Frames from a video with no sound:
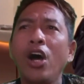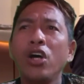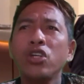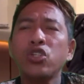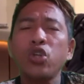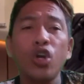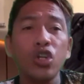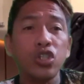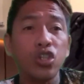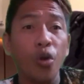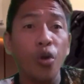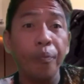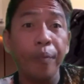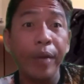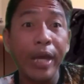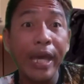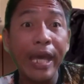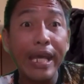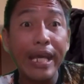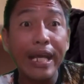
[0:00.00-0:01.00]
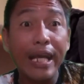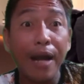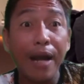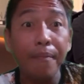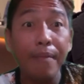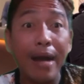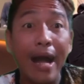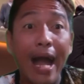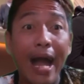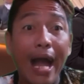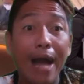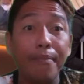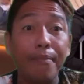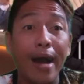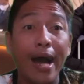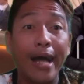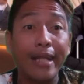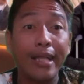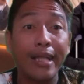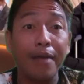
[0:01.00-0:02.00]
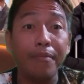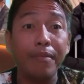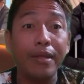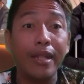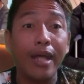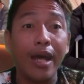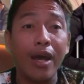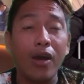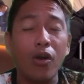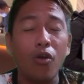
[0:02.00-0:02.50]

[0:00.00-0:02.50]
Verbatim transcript: source of income mga kabatang Mindanao